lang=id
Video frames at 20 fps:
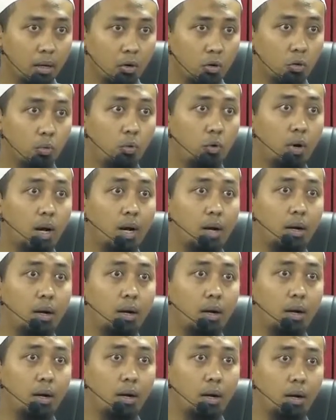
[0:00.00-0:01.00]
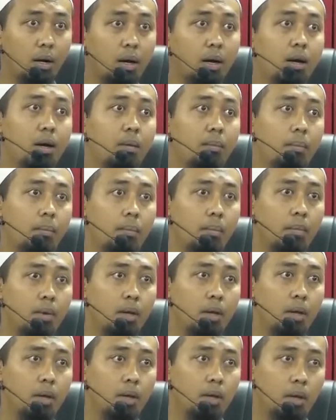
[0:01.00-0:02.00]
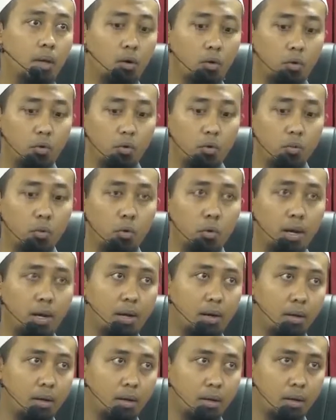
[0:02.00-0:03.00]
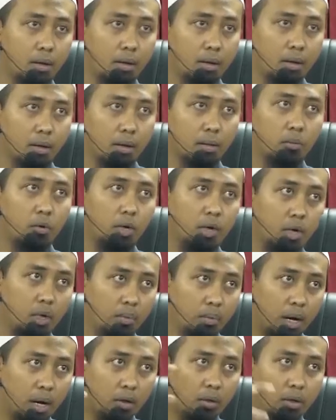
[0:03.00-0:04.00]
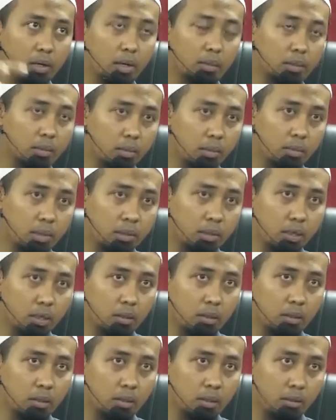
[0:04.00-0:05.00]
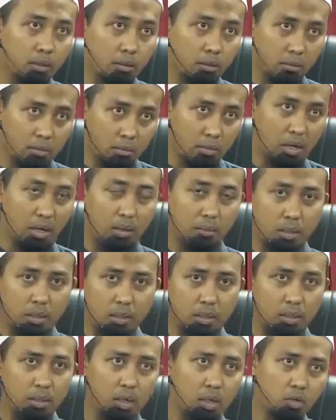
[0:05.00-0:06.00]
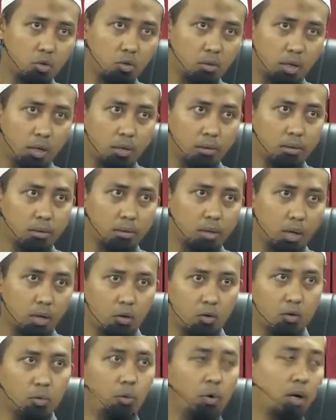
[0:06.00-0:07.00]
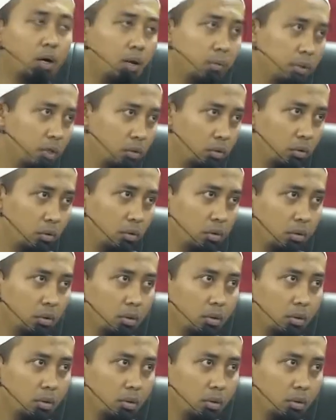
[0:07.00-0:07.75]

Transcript: kuburan. Haram. Kalau kuburan kemudian dibangun di atasnya masjid, maka masjid dihancurkan karena kuburan lebih dulu.